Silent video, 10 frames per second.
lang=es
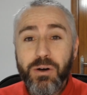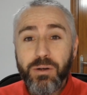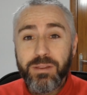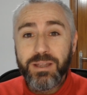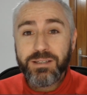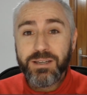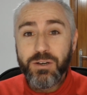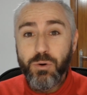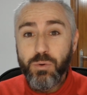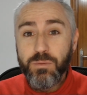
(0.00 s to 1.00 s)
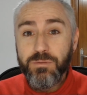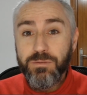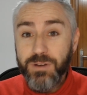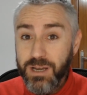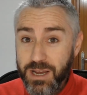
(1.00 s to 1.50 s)
Os deseo un
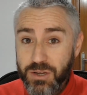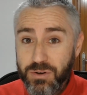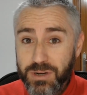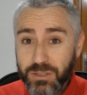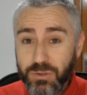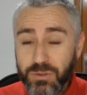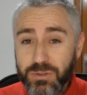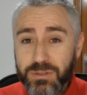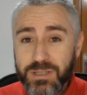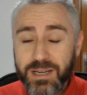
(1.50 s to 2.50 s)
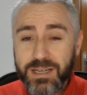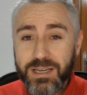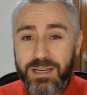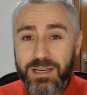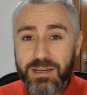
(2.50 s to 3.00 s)
feliz año a todos, ya
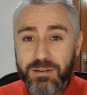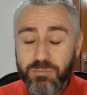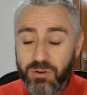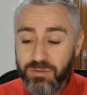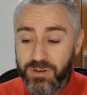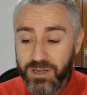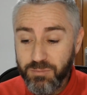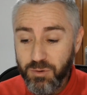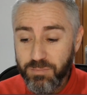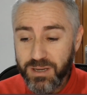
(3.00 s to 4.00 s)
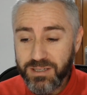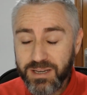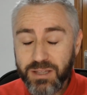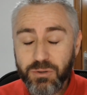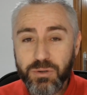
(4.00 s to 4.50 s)
que por fin hemos
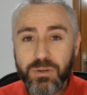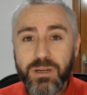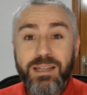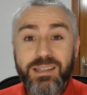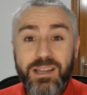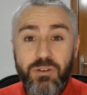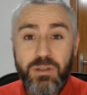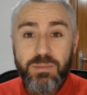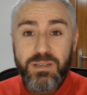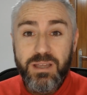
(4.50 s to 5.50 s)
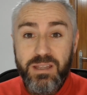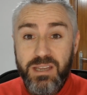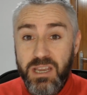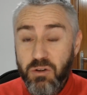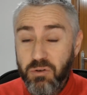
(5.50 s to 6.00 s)
pasado este año de
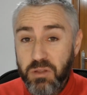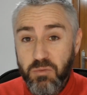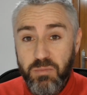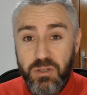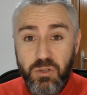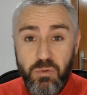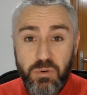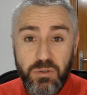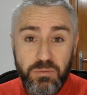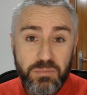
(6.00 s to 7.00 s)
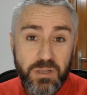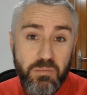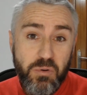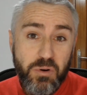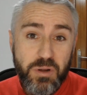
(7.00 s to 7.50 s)
pesadilla y aunque de momento, bueno,
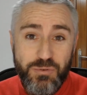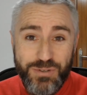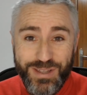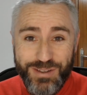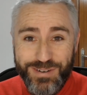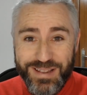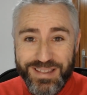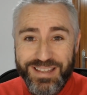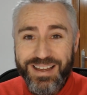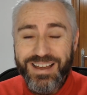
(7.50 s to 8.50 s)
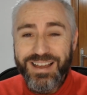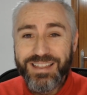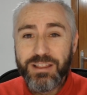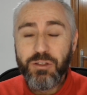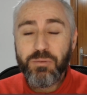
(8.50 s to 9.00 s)
tampoco hay mucha
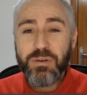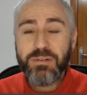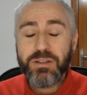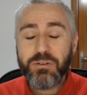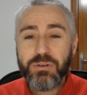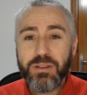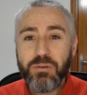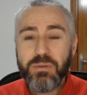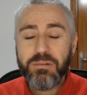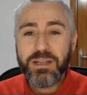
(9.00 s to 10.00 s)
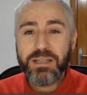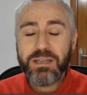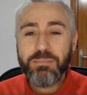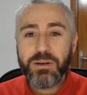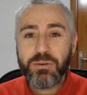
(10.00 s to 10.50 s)
diferencia del 2021 al
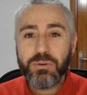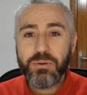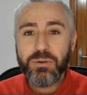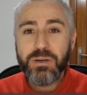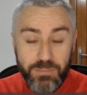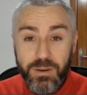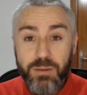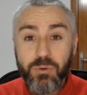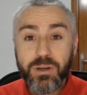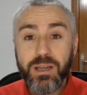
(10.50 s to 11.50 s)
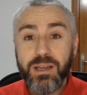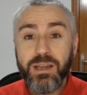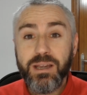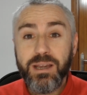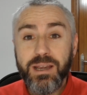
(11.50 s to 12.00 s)
2020, pero esperemos
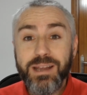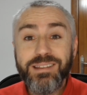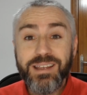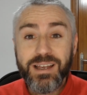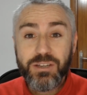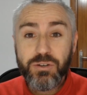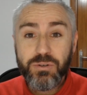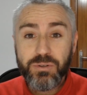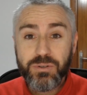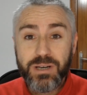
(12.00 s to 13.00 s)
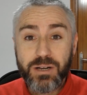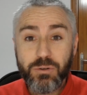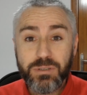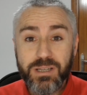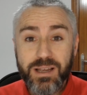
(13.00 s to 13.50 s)
que este año la
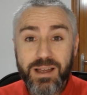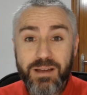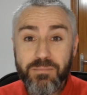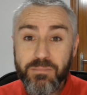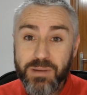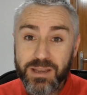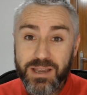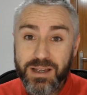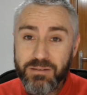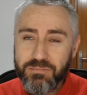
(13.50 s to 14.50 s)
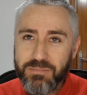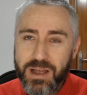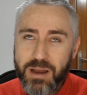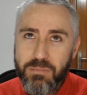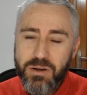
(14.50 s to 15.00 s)
cosa vaya
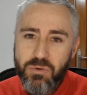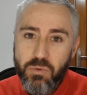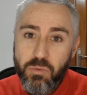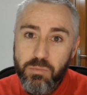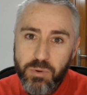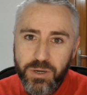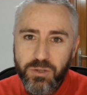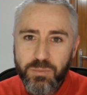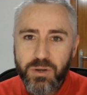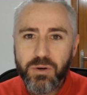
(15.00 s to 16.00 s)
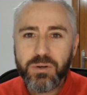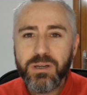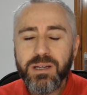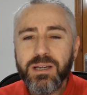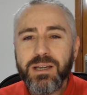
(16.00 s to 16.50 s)
al menos un poquito mejor
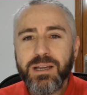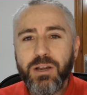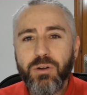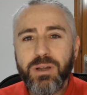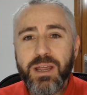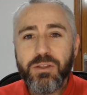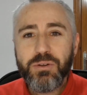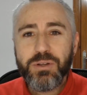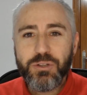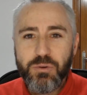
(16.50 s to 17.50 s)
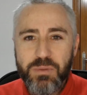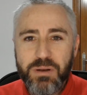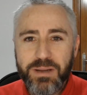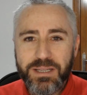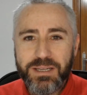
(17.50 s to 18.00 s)
que lo que ha ido en
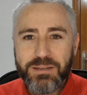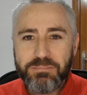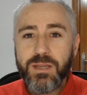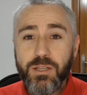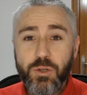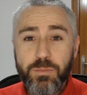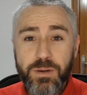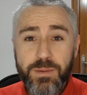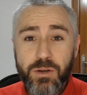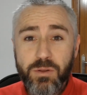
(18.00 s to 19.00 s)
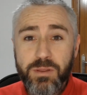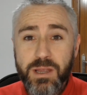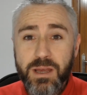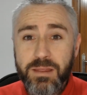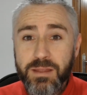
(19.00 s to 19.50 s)
2020. Estos primeros
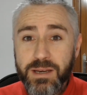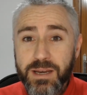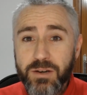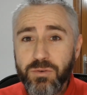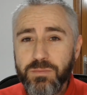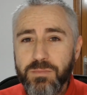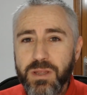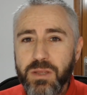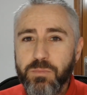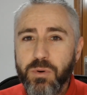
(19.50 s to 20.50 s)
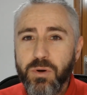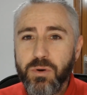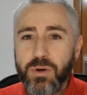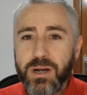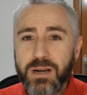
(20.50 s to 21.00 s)
días de enero me
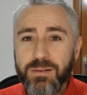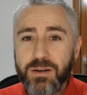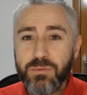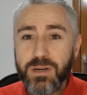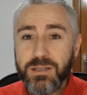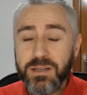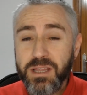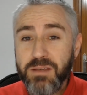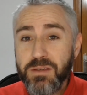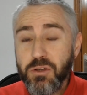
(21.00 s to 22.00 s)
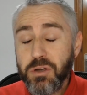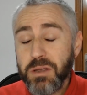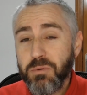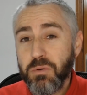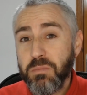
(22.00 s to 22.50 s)
dispongo a grabar una serie de vídeos
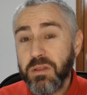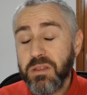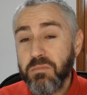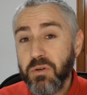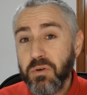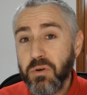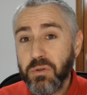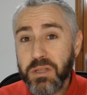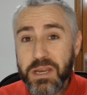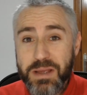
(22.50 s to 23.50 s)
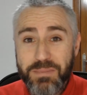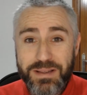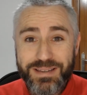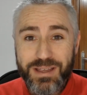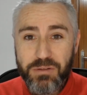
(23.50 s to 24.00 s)
que, bueno, en principio no tenía
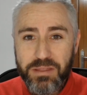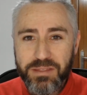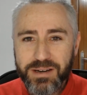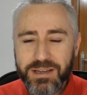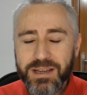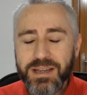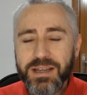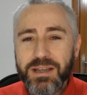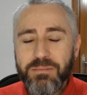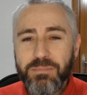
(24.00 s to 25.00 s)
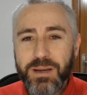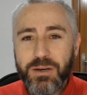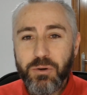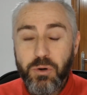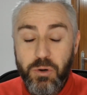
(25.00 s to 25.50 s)
pensado hacer,
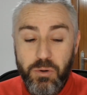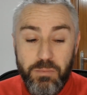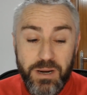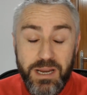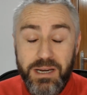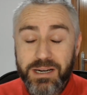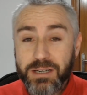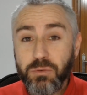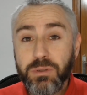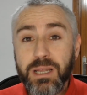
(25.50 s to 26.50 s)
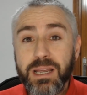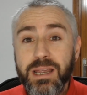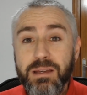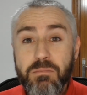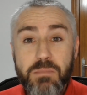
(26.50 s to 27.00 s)
pero veréis, resulta
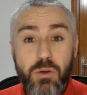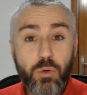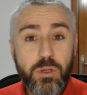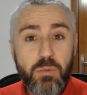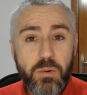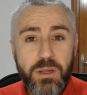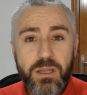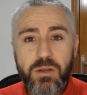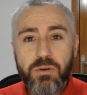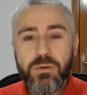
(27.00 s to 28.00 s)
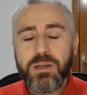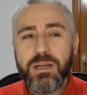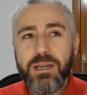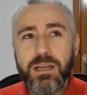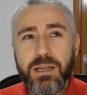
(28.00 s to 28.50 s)
que en mi último vídeo,
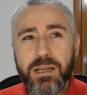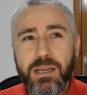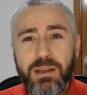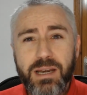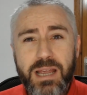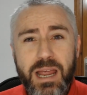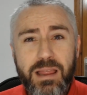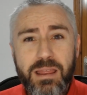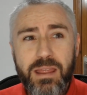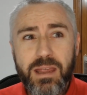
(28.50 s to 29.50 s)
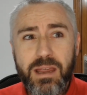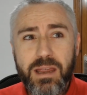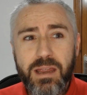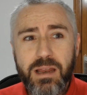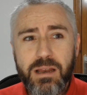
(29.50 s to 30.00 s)
eh, que era el
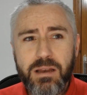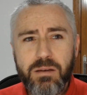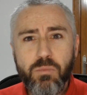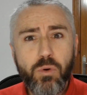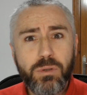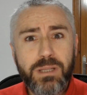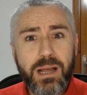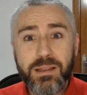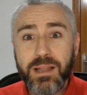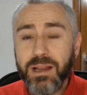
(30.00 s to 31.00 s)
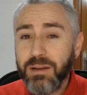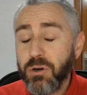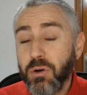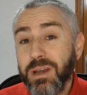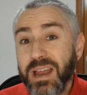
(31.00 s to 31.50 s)
del book de,
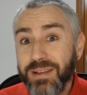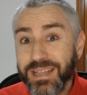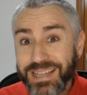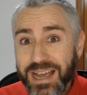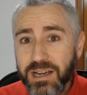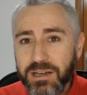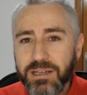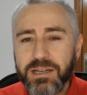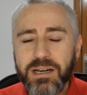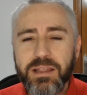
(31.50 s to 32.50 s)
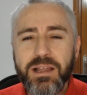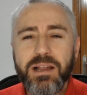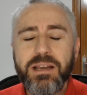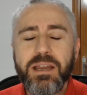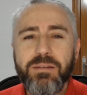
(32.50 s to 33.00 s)
bueno, el Navitag, en
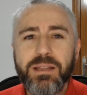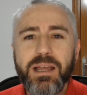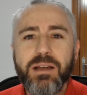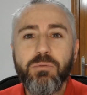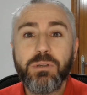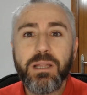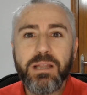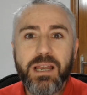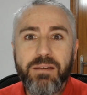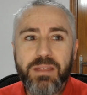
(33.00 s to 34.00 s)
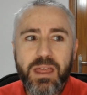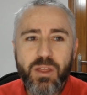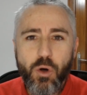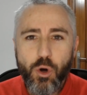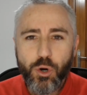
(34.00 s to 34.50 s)
realidad, el Navitag, el booktag de la Navidad
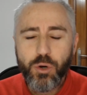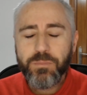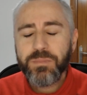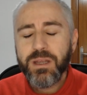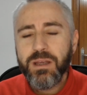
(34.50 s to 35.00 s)
o no,